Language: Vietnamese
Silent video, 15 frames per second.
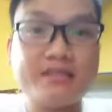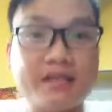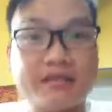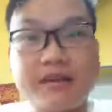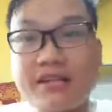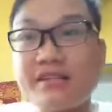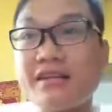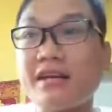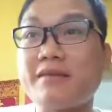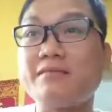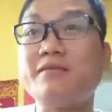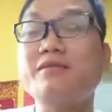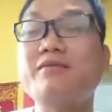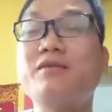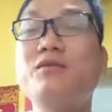Xin chào các anh chị
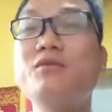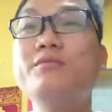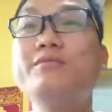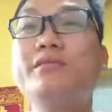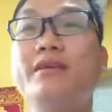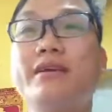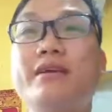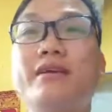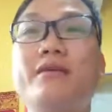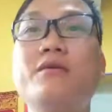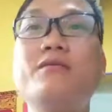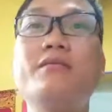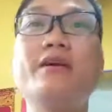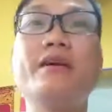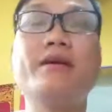em trong group thì à,
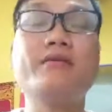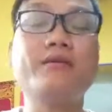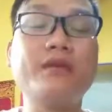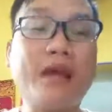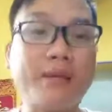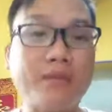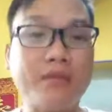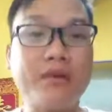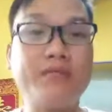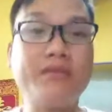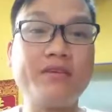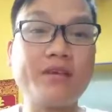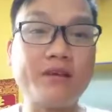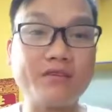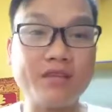hôm nay em có làm một cái
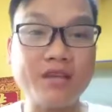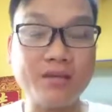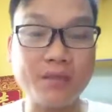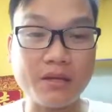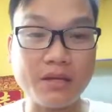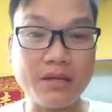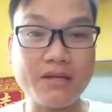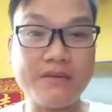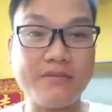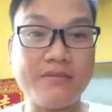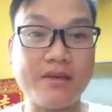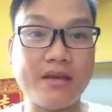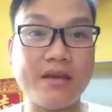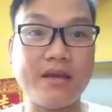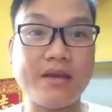video giới thiệu bản
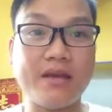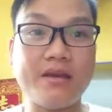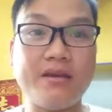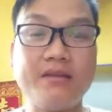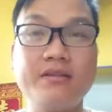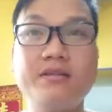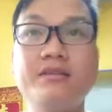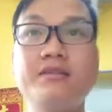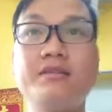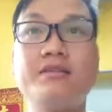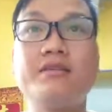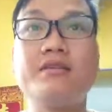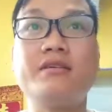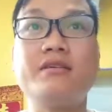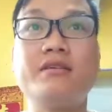thân về
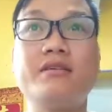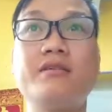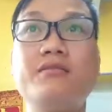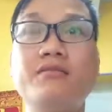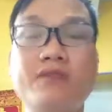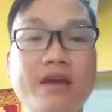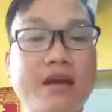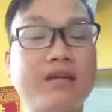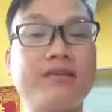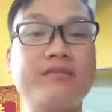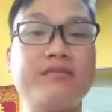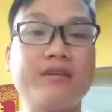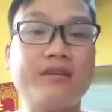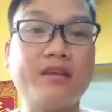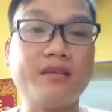à, công việc,
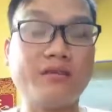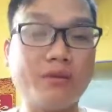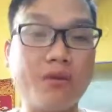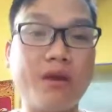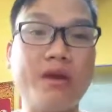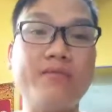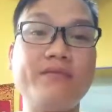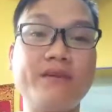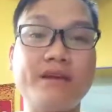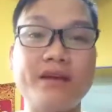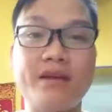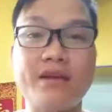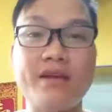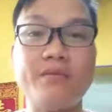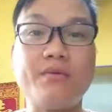về tên tuổi, về
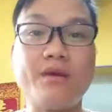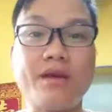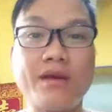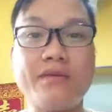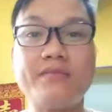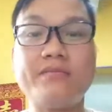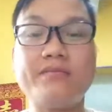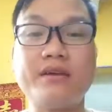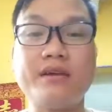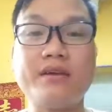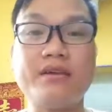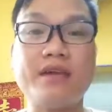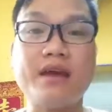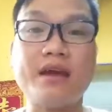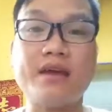nghề nghiệp của em và
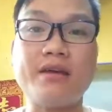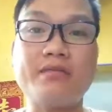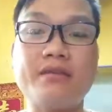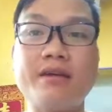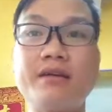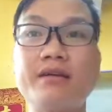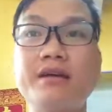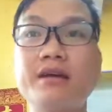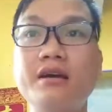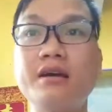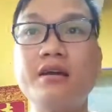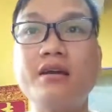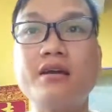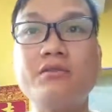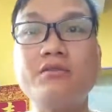hiện tại em đang
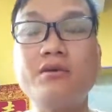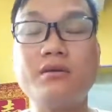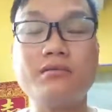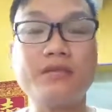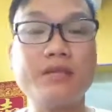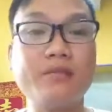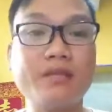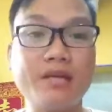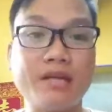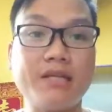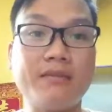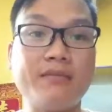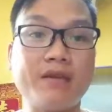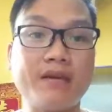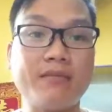là du học sinh bên
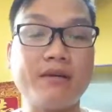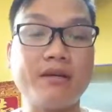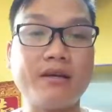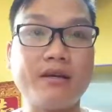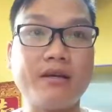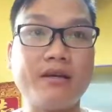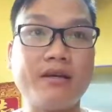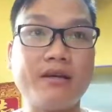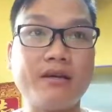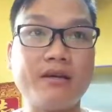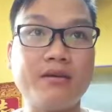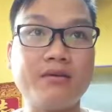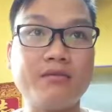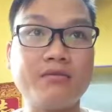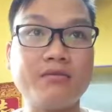Nhật và em đang
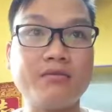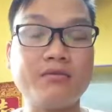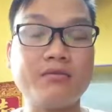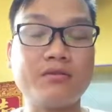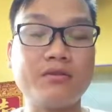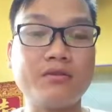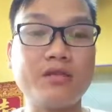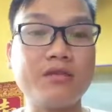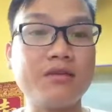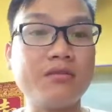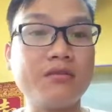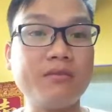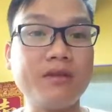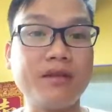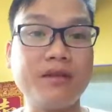uh, sinh
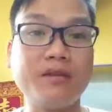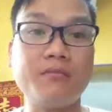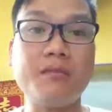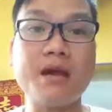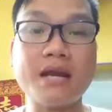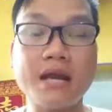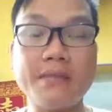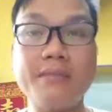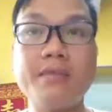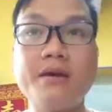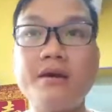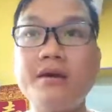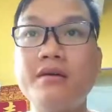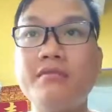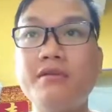sống ở bên Nhật được 3 năm.
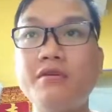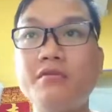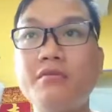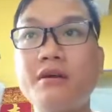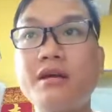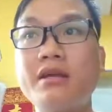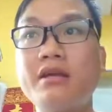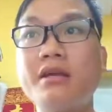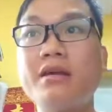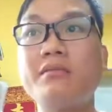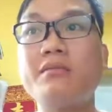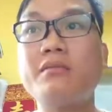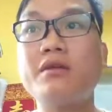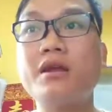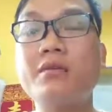Và hôm nay thì
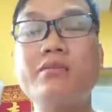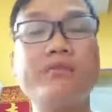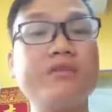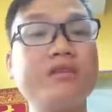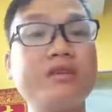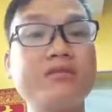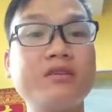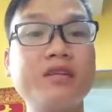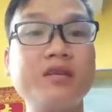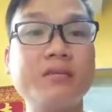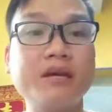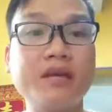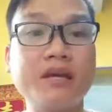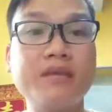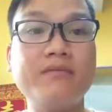em có làm một video giới
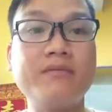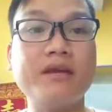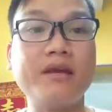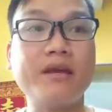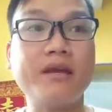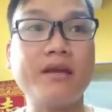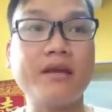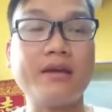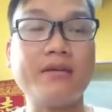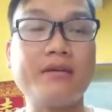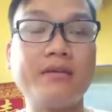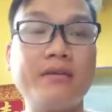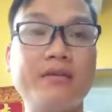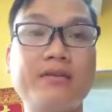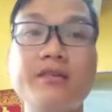thiệu bản thân về
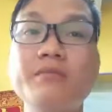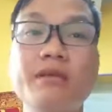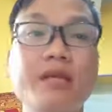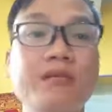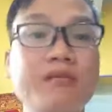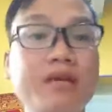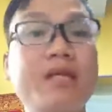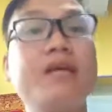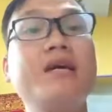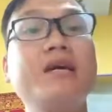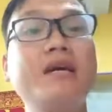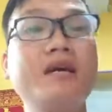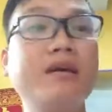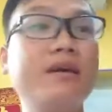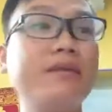uh, chính bản thân mình.
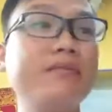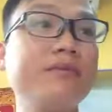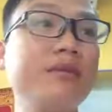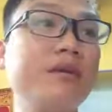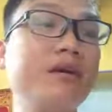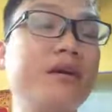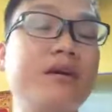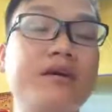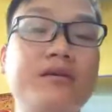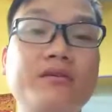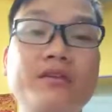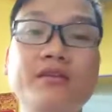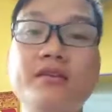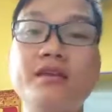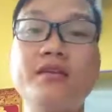Em thì
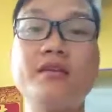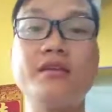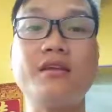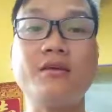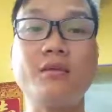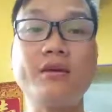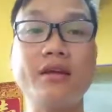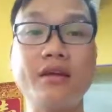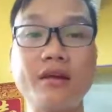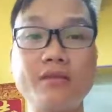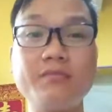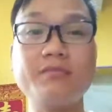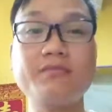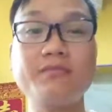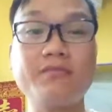uh, tên thật là Nguyễn Thành
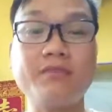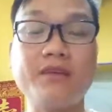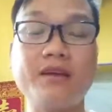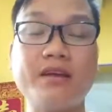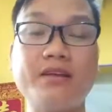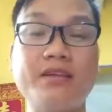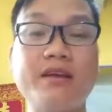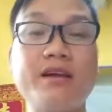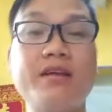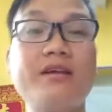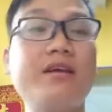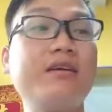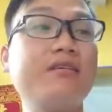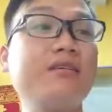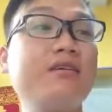Công và hiện
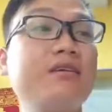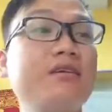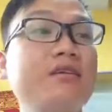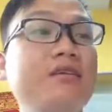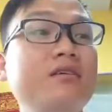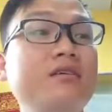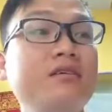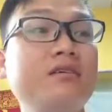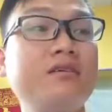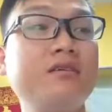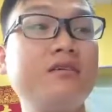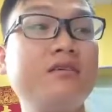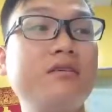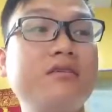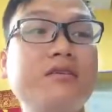tại đang
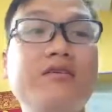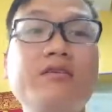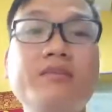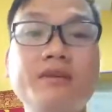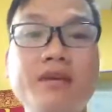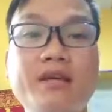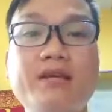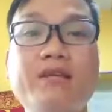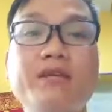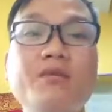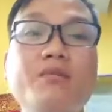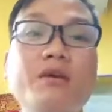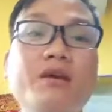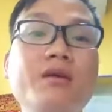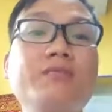uh, sinh sống ở bên Nhật
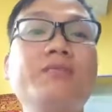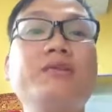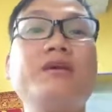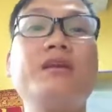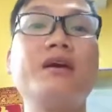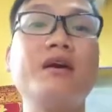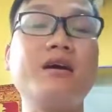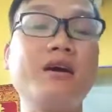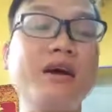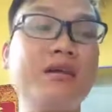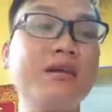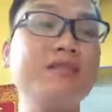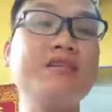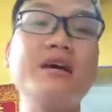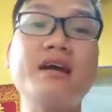nhưng quê gốc thì là ở
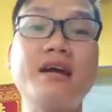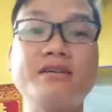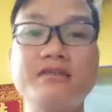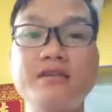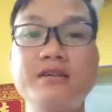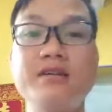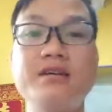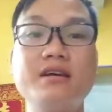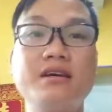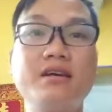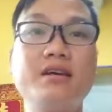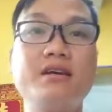Hà Ninh Giang, Hải Dương.